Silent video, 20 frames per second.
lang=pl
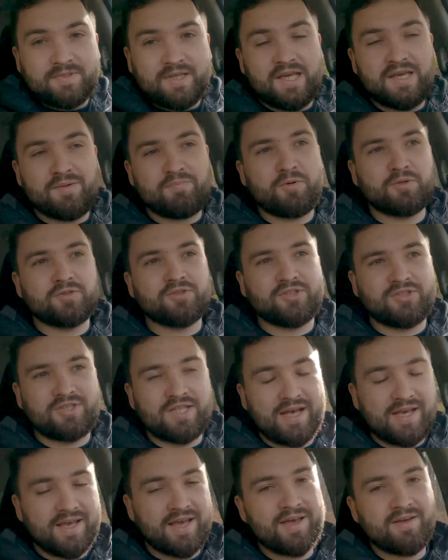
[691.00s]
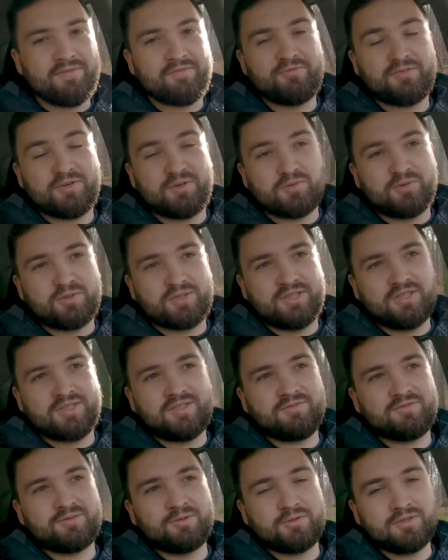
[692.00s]
i pozostaje wyruszyć
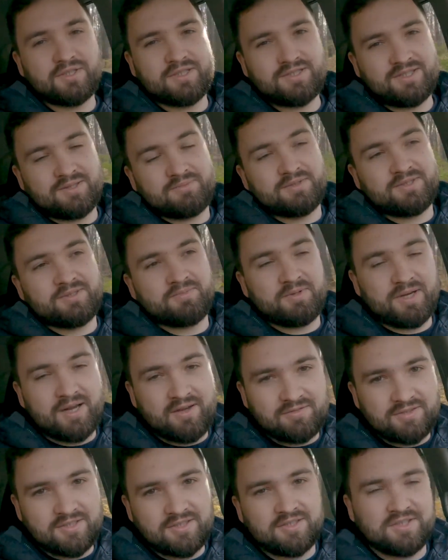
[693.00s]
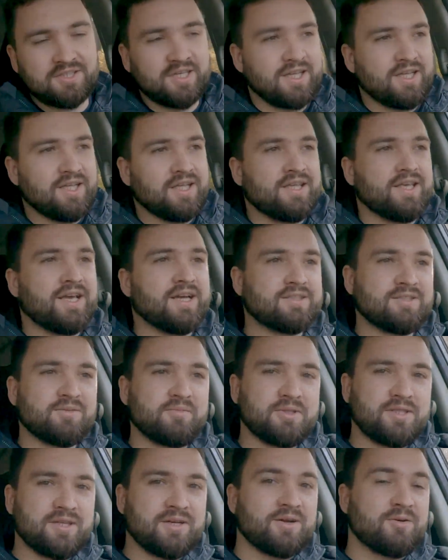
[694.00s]
w góry, żeby sprawdzić jak
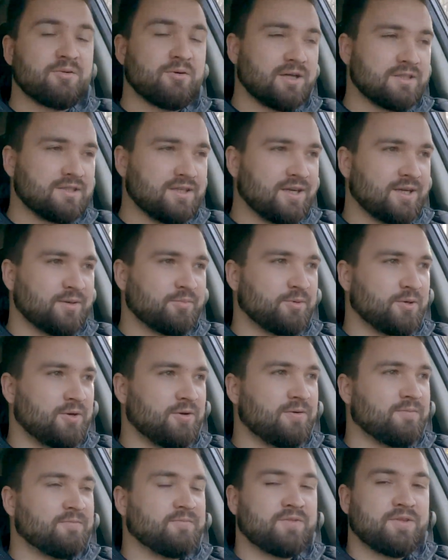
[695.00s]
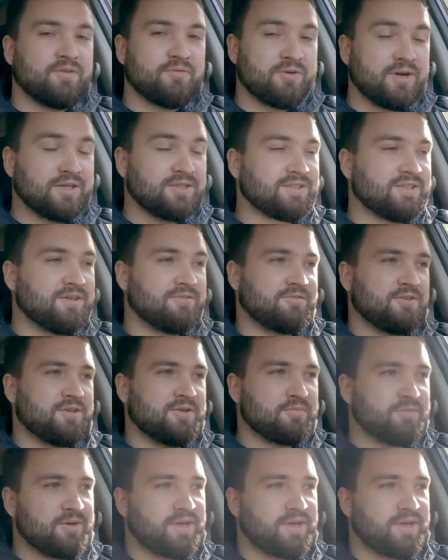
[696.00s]
sobie ten Quatrack Pro właśnie w nim